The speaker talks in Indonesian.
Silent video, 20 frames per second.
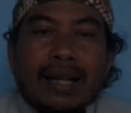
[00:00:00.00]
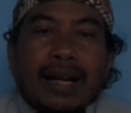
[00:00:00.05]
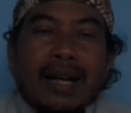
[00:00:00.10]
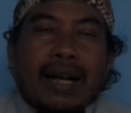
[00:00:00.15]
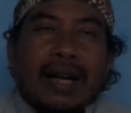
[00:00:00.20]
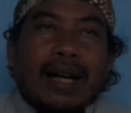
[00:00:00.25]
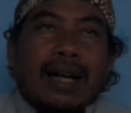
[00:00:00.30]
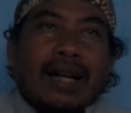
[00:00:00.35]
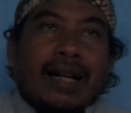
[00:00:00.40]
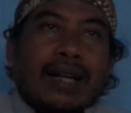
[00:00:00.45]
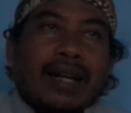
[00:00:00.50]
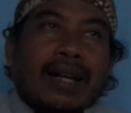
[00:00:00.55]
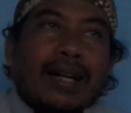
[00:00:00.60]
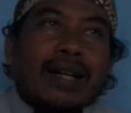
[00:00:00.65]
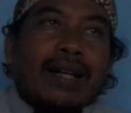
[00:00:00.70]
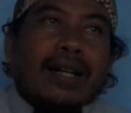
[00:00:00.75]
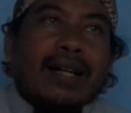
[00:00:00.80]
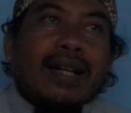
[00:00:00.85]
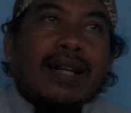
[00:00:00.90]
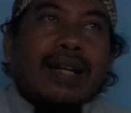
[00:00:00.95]
uh, eh,
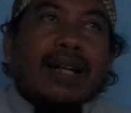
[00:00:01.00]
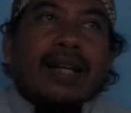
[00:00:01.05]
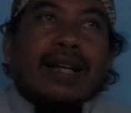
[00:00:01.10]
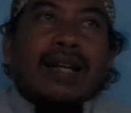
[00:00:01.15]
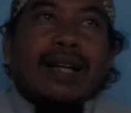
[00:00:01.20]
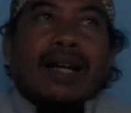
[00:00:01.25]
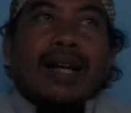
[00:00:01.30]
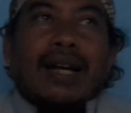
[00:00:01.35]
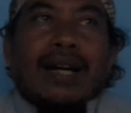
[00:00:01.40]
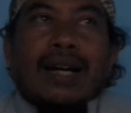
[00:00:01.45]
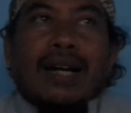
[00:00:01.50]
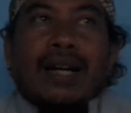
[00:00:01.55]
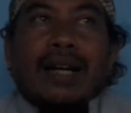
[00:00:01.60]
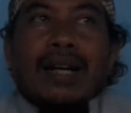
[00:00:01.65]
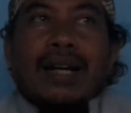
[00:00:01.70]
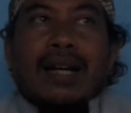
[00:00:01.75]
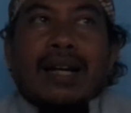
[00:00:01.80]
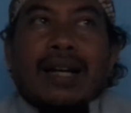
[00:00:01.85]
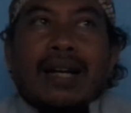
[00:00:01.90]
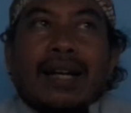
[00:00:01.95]
nah,
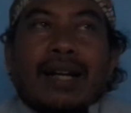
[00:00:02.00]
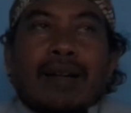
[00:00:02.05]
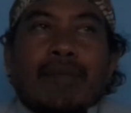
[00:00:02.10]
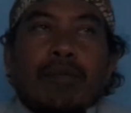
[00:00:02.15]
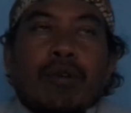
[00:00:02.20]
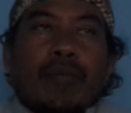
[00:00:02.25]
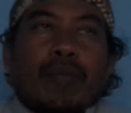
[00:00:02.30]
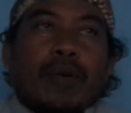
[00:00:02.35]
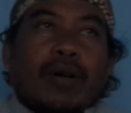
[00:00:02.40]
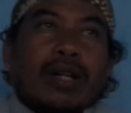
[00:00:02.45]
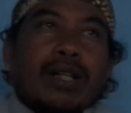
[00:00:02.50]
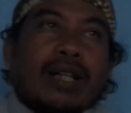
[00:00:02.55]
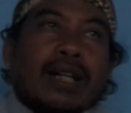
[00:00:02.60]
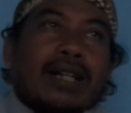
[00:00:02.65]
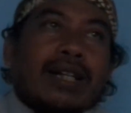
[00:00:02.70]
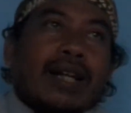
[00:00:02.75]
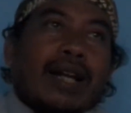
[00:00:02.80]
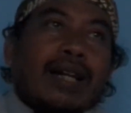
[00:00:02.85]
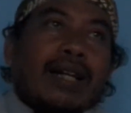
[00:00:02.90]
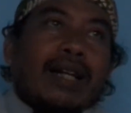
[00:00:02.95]
uh,
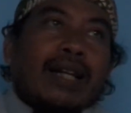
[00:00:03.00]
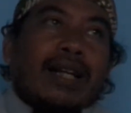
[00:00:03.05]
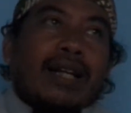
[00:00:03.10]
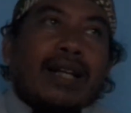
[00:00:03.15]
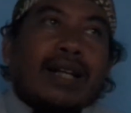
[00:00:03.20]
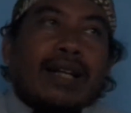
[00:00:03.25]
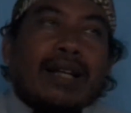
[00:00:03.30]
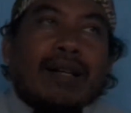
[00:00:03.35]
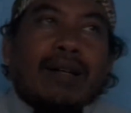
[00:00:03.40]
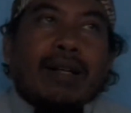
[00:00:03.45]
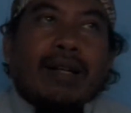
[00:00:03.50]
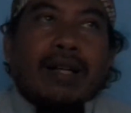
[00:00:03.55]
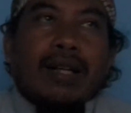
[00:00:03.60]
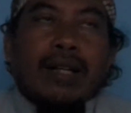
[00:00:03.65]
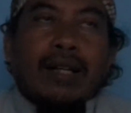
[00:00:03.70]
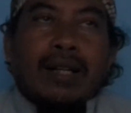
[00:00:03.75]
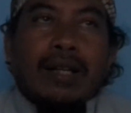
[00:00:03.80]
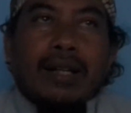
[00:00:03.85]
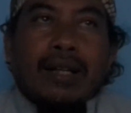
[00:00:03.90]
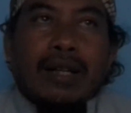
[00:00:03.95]
mufrodnya jadi
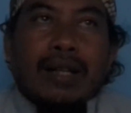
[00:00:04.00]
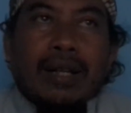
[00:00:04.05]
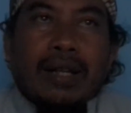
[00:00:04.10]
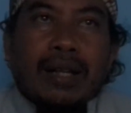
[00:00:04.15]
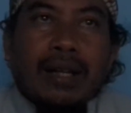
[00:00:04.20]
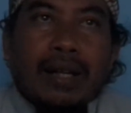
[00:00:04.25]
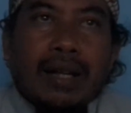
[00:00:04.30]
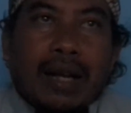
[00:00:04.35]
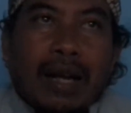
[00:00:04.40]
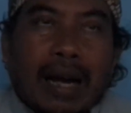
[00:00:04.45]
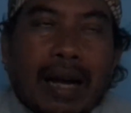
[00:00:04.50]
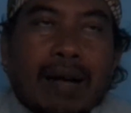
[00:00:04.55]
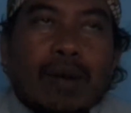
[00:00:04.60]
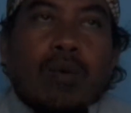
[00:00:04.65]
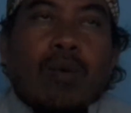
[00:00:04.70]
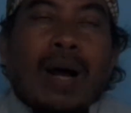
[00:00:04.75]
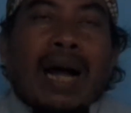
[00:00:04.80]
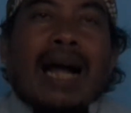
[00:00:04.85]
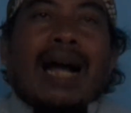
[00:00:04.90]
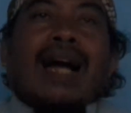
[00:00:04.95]

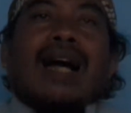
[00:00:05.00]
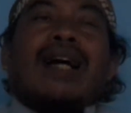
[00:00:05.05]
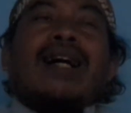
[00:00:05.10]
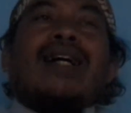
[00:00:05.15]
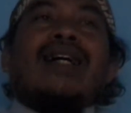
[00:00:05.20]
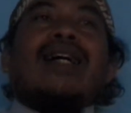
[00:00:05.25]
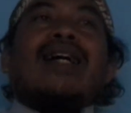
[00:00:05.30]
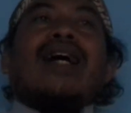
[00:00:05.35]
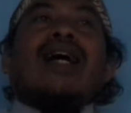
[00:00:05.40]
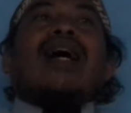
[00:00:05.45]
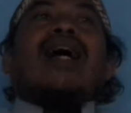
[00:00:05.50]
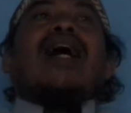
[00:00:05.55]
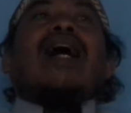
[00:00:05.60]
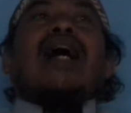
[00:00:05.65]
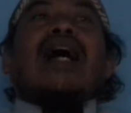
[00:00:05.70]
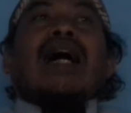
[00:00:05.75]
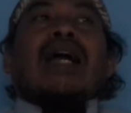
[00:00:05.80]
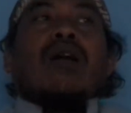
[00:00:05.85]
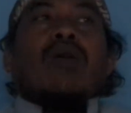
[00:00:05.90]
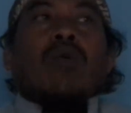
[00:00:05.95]
arwah
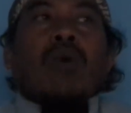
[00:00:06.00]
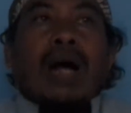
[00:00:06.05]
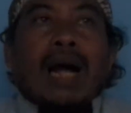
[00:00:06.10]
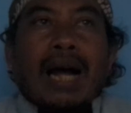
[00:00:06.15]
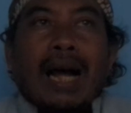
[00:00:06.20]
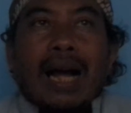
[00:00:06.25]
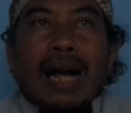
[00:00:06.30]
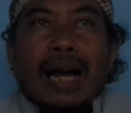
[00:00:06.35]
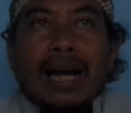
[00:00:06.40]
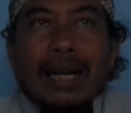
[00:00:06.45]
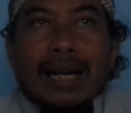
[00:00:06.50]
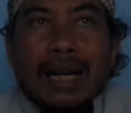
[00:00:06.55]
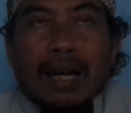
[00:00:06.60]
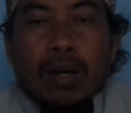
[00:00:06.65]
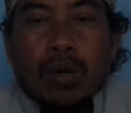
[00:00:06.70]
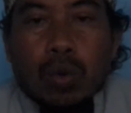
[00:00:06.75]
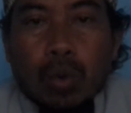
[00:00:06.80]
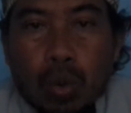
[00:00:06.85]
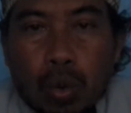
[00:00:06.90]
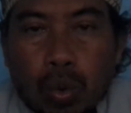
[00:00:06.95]
arwah
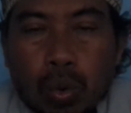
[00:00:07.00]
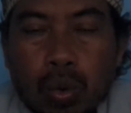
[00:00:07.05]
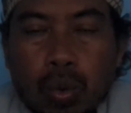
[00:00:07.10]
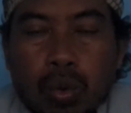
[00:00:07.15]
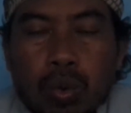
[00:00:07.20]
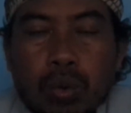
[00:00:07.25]
ada ruh